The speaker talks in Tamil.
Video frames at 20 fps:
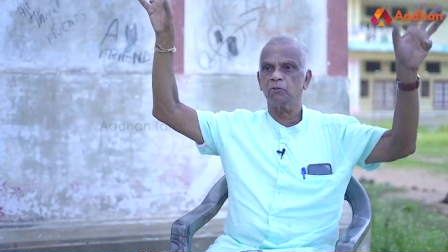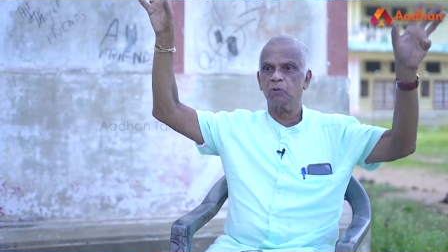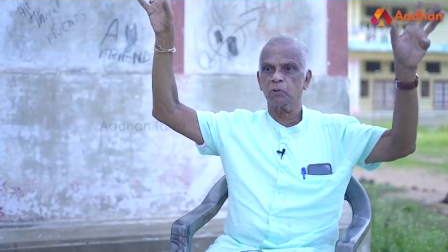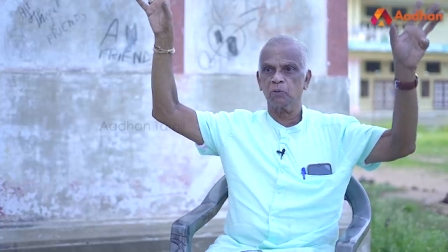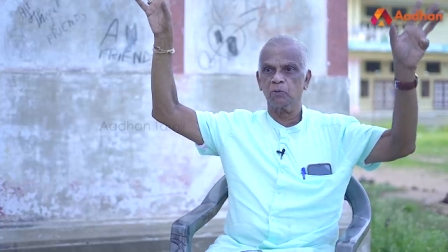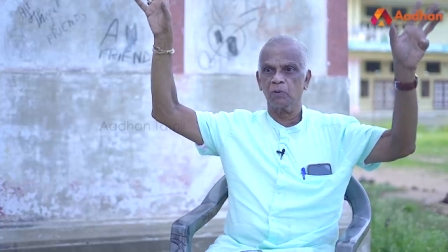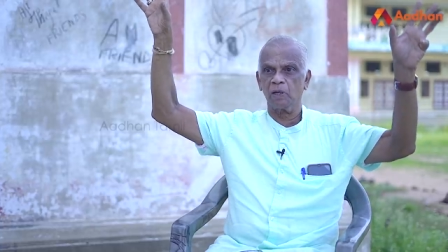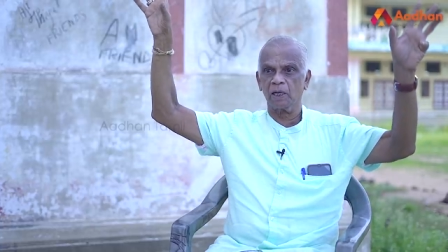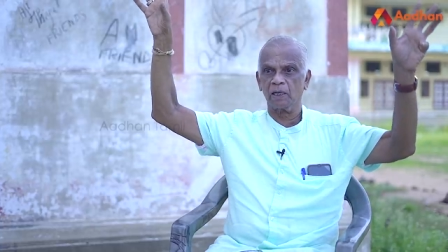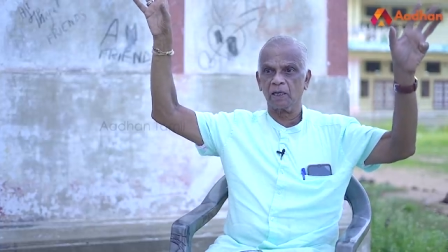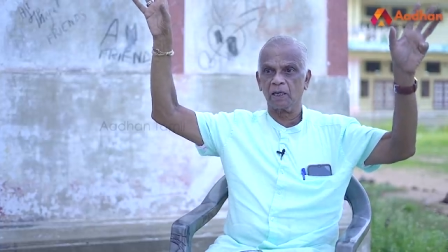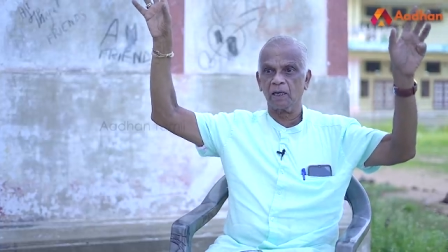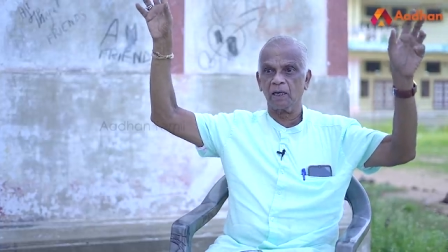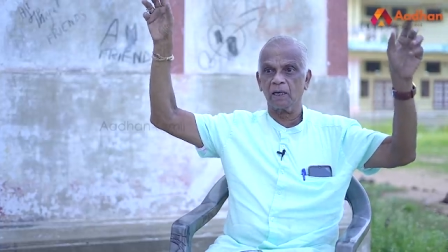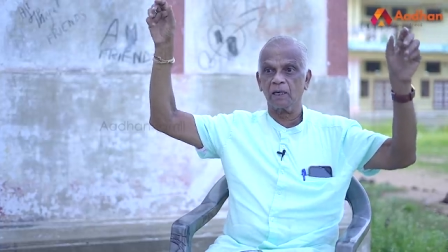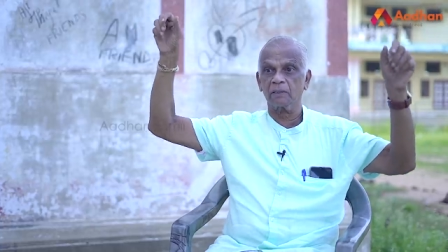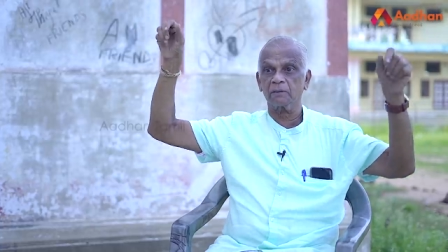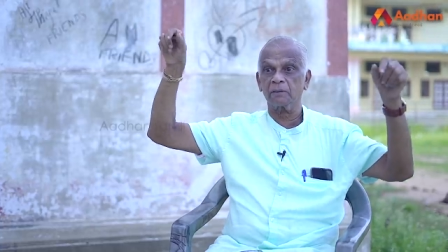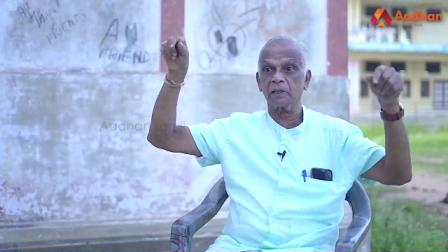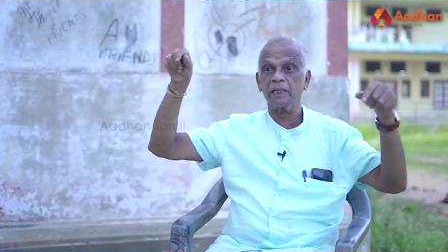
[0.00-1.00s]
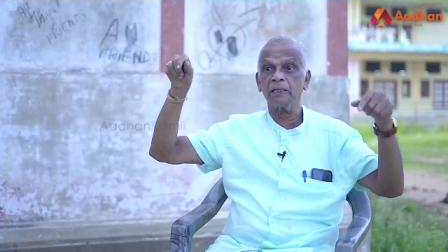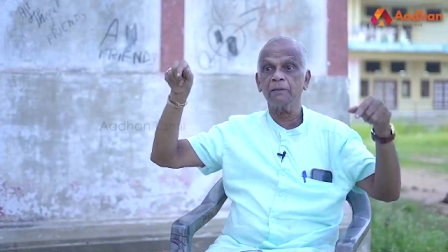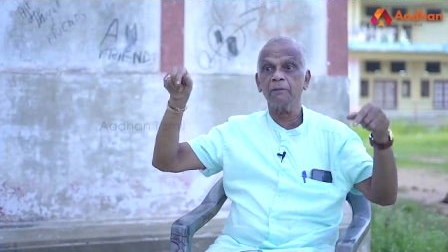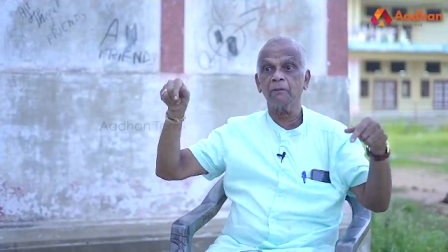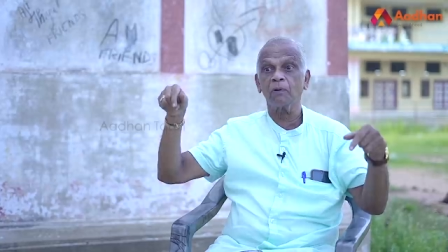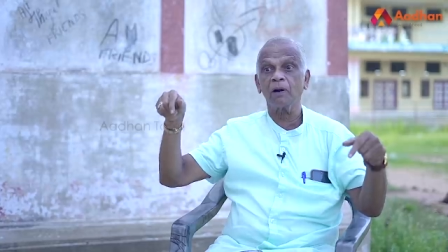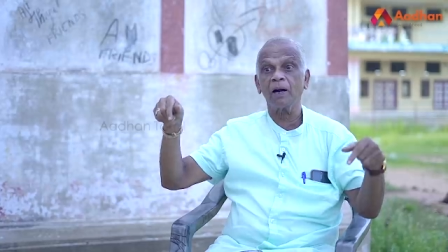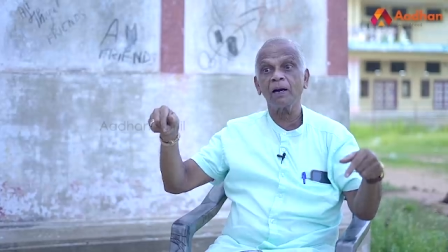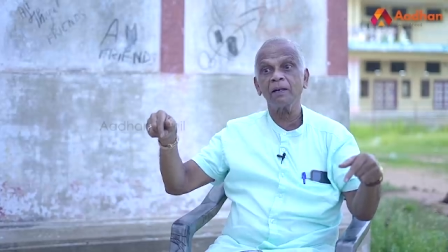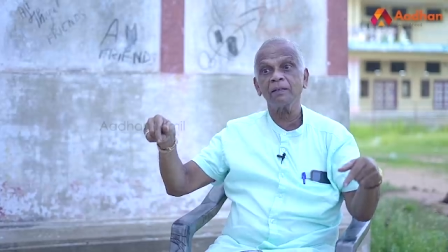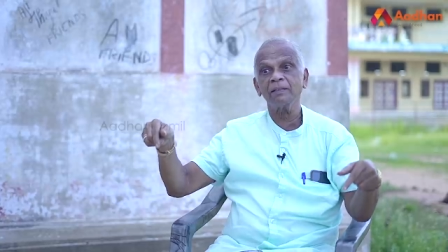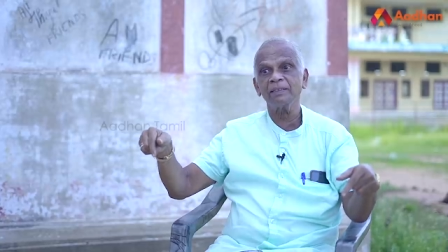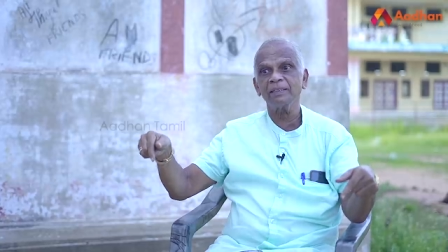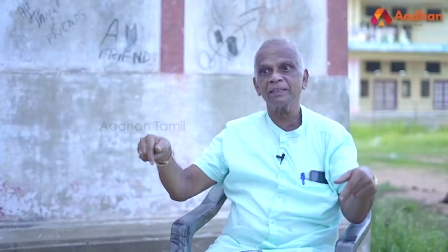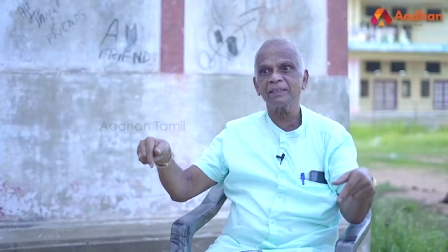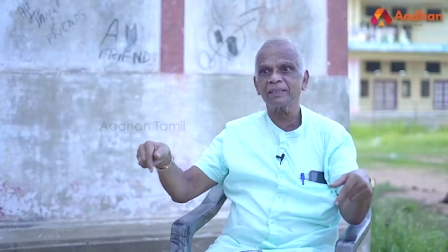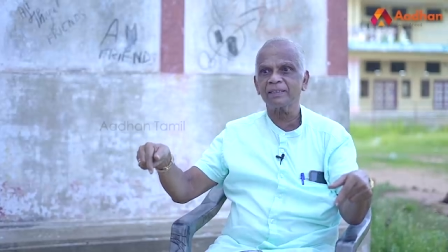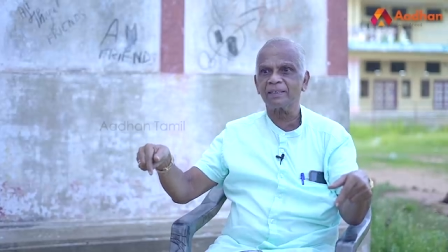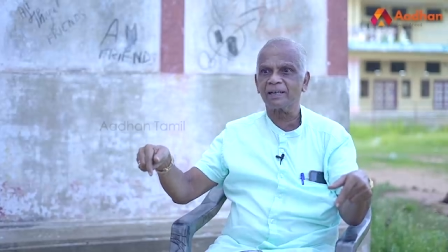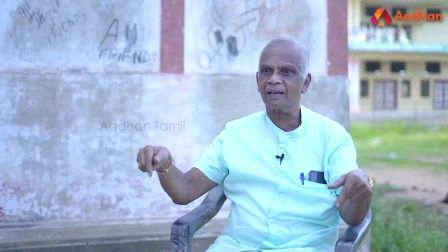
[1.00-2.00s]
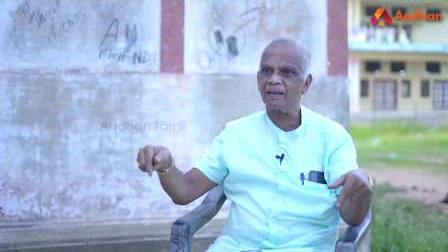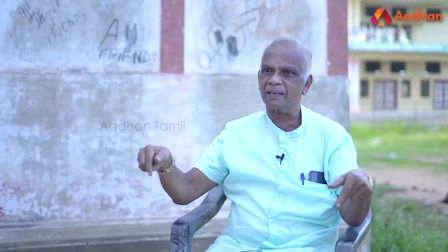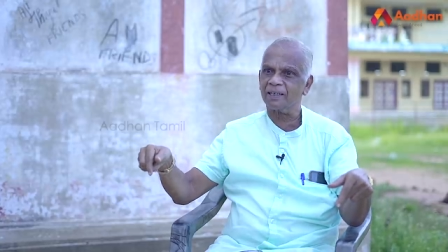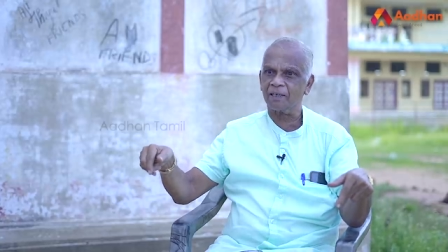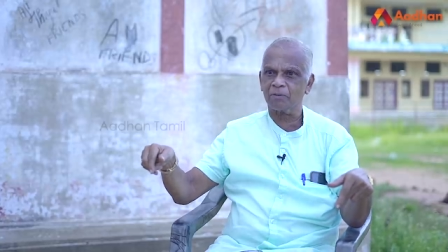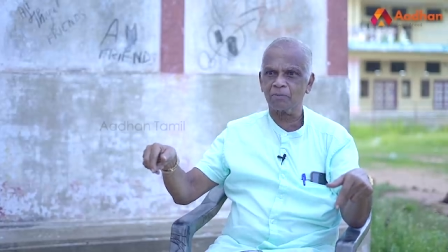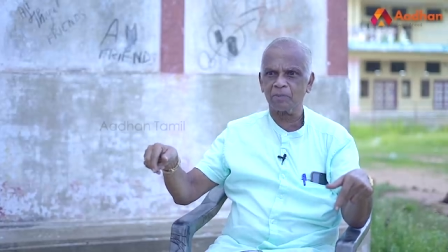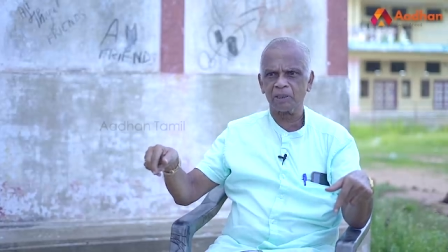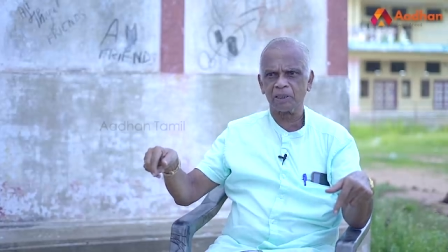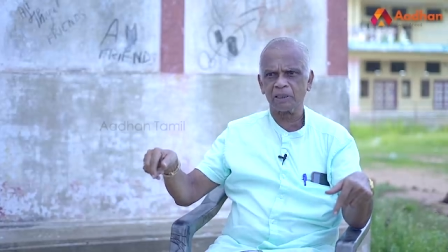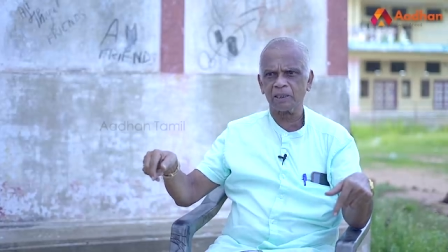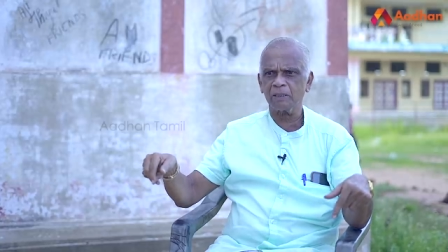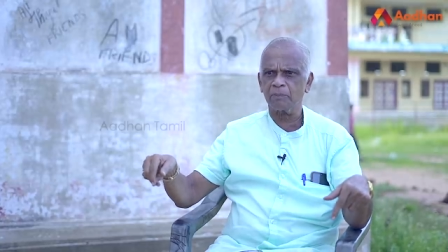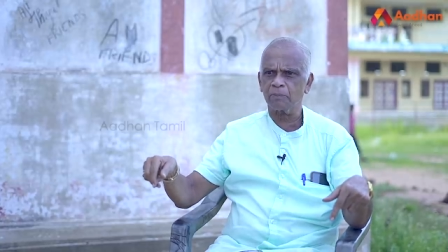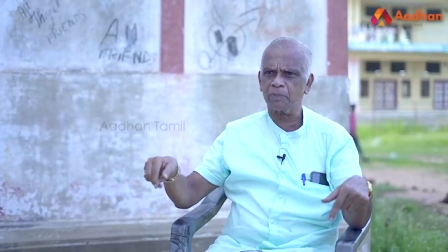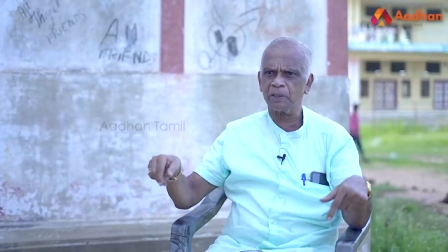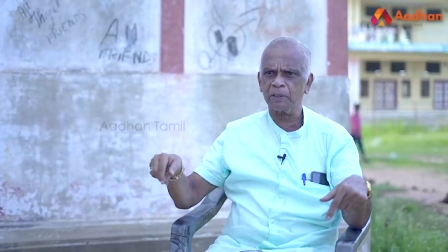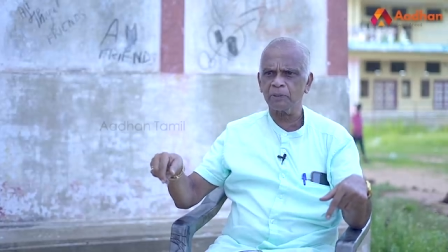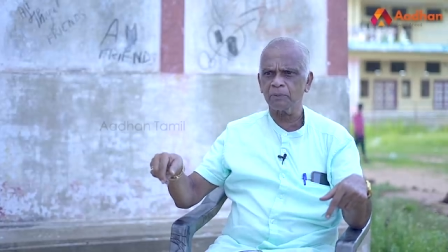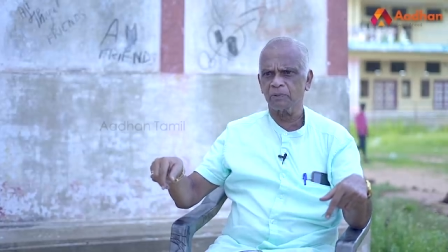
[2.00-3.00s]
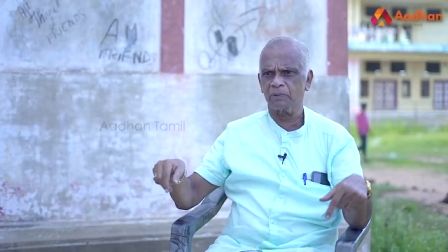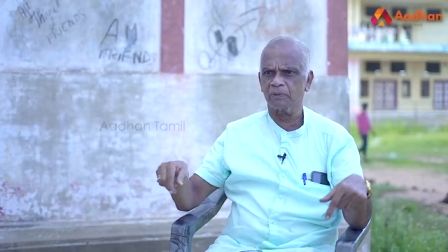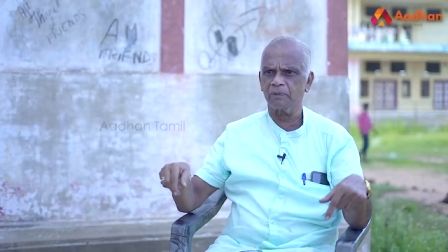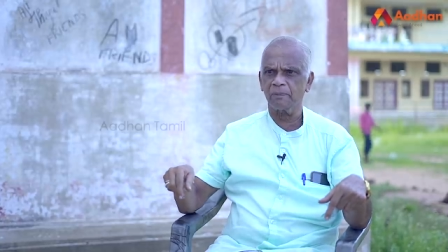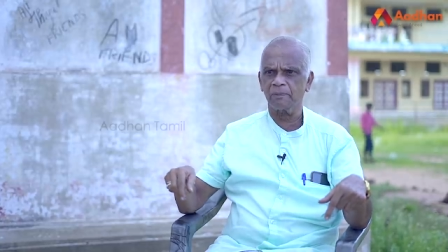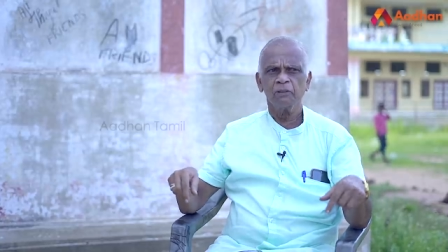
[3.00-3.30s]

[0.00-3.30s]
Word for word: உருவான காலத்திலேயும் வாழ்ந்திருக்கிறார் என்பதற்கு பதிவு